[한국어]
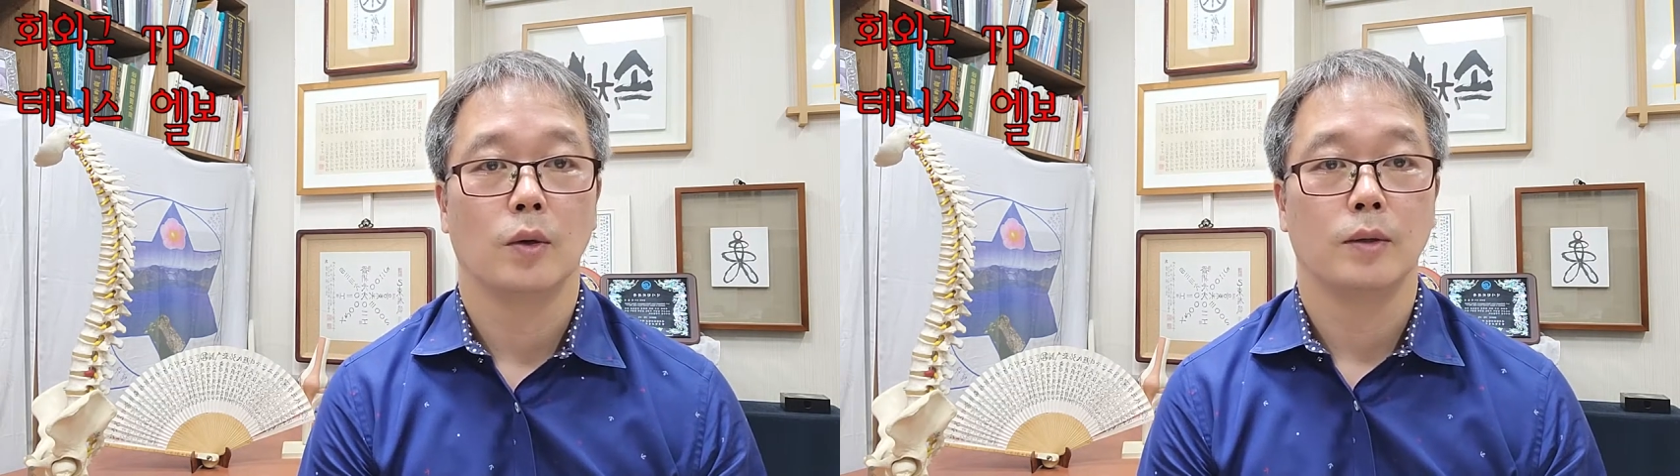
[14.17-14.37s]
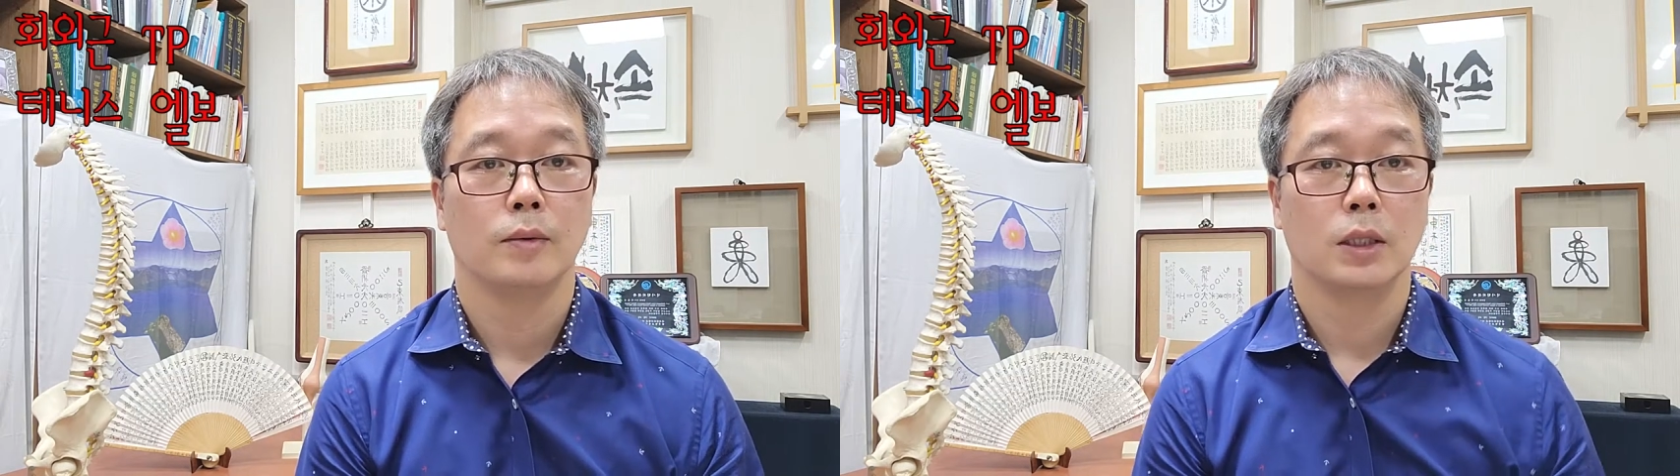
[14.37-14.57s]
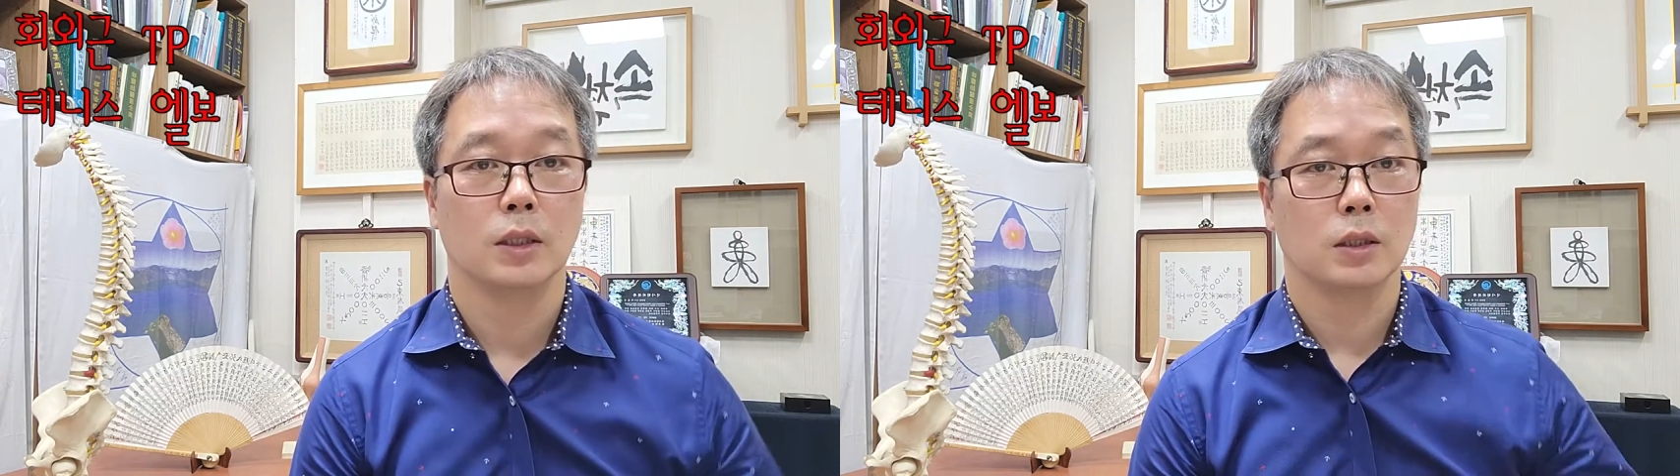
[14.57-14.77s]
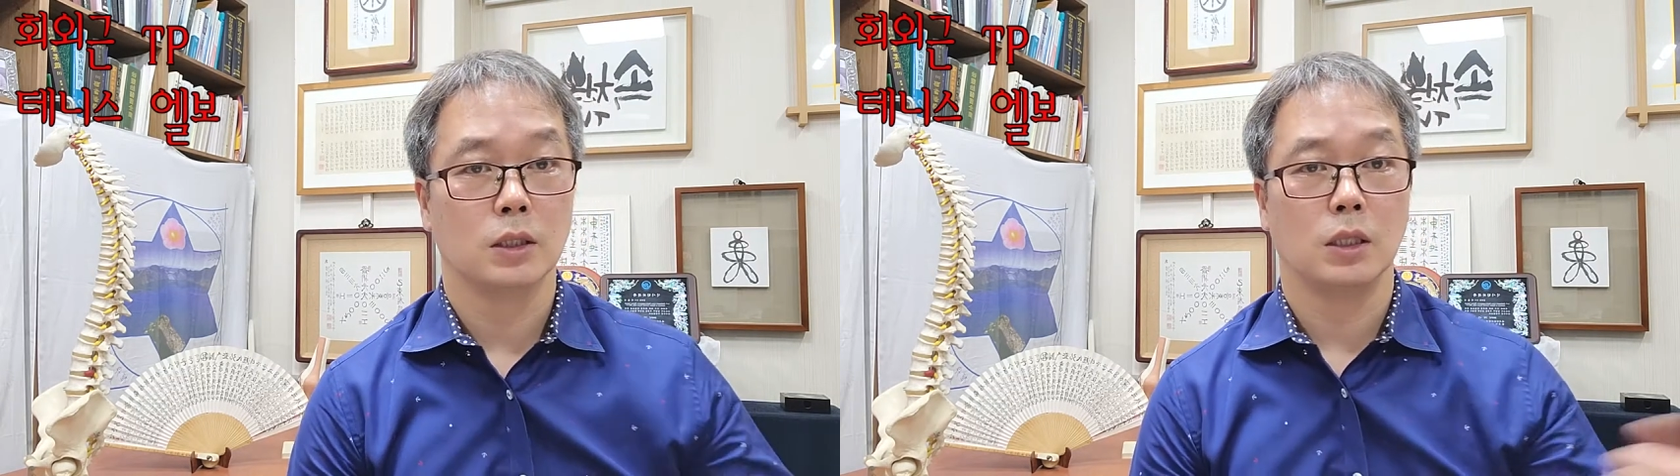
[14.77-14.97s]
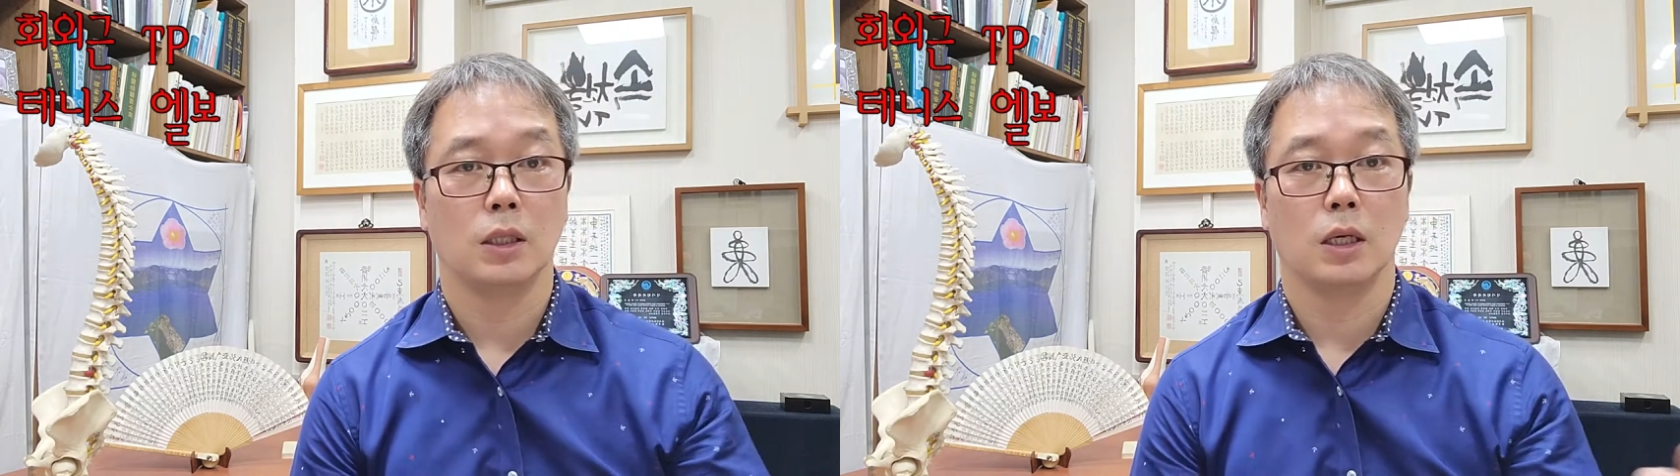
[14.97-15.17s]

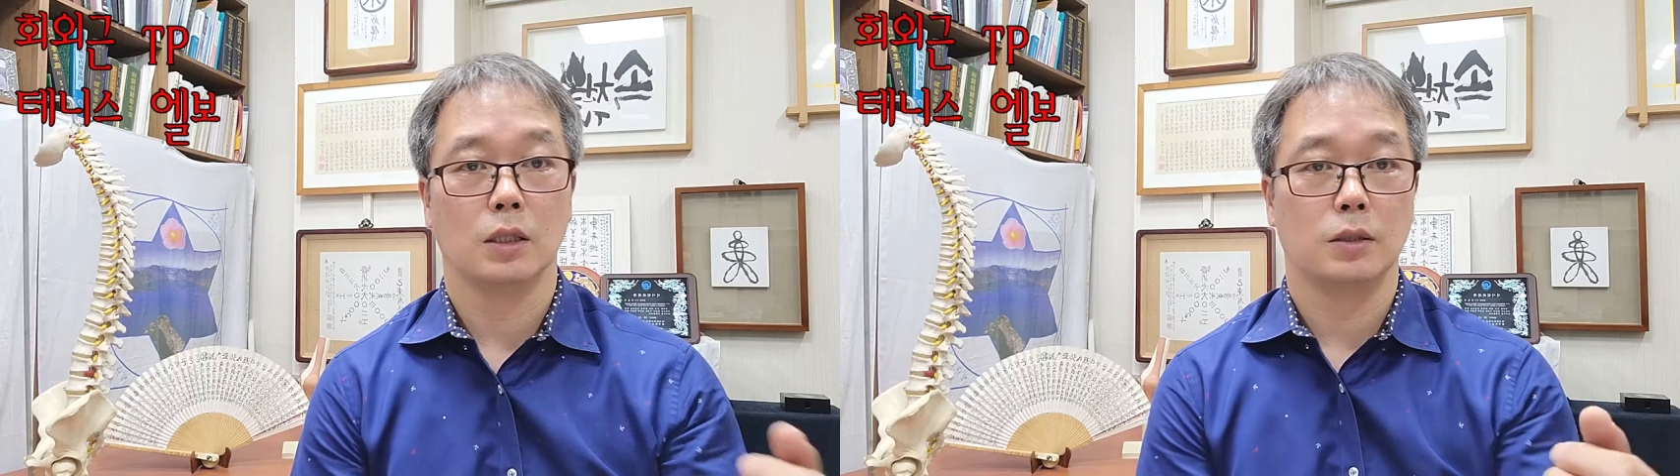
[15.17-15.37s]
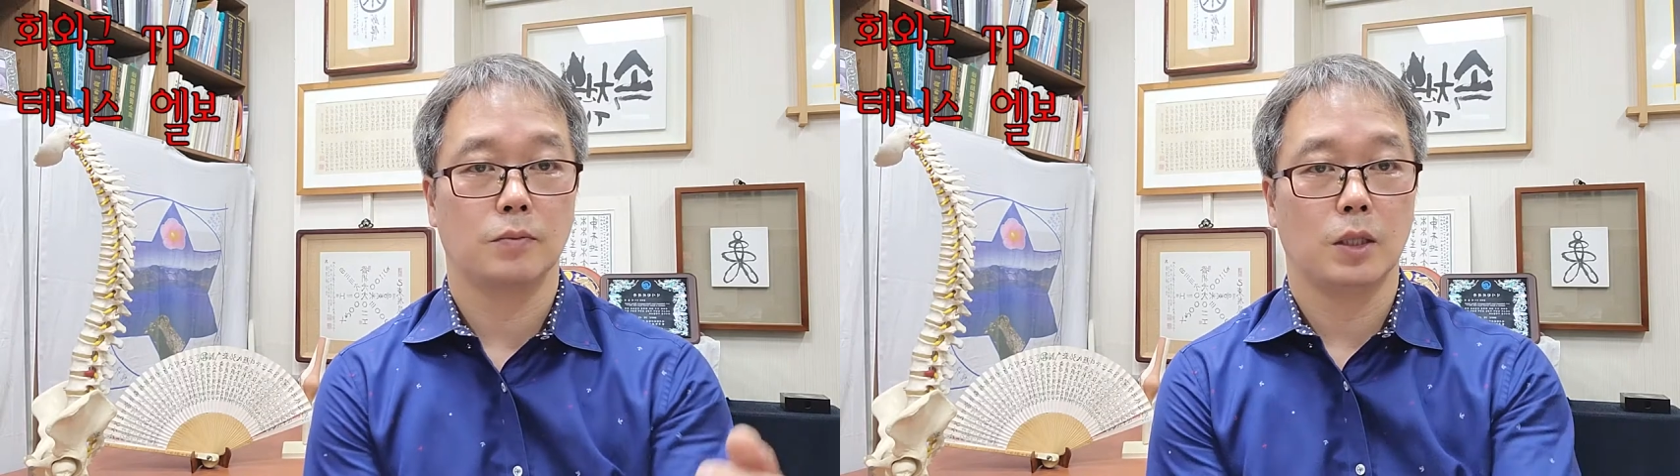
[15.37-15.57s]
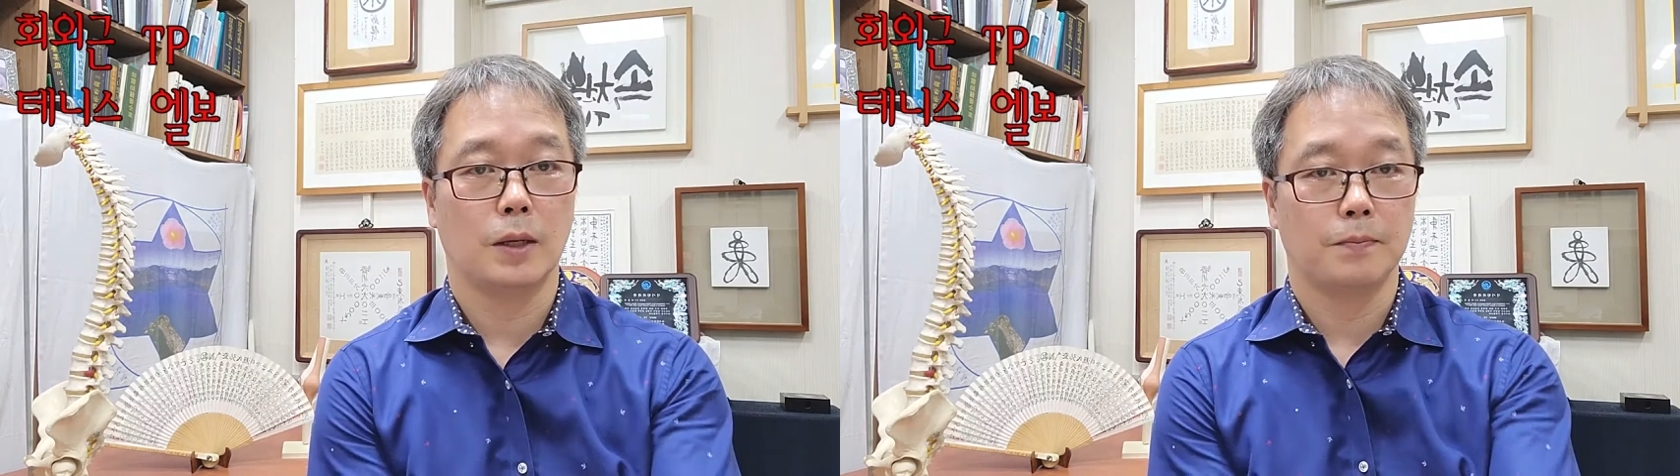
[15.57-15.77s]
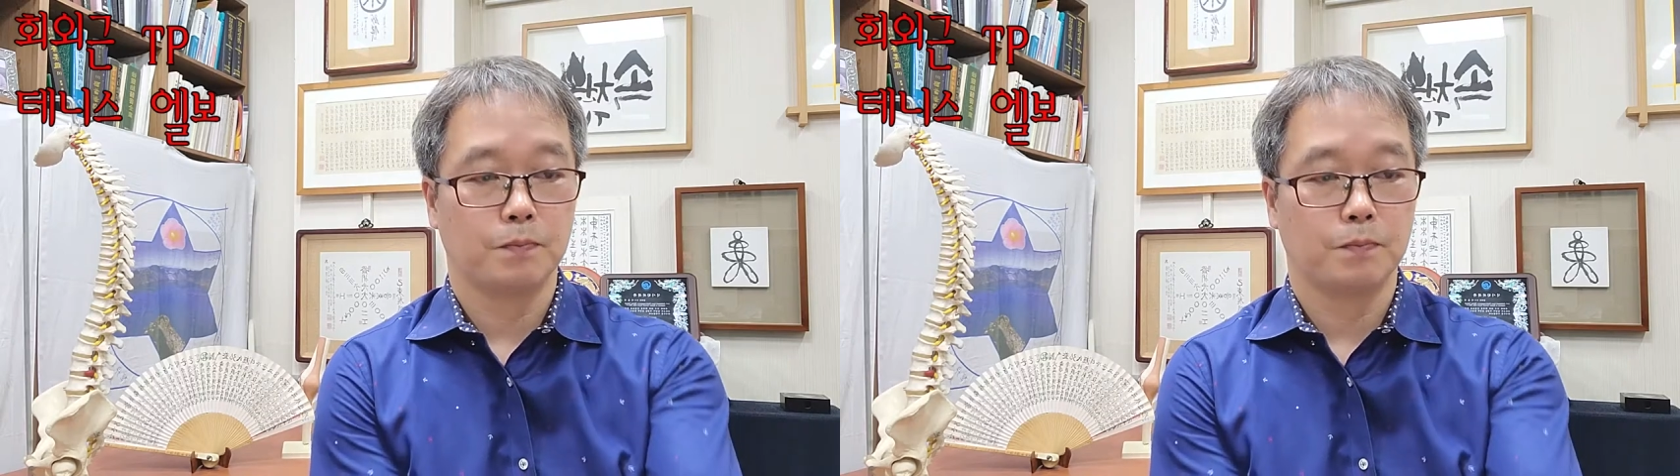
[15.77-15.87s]
회근이 되겠습니다.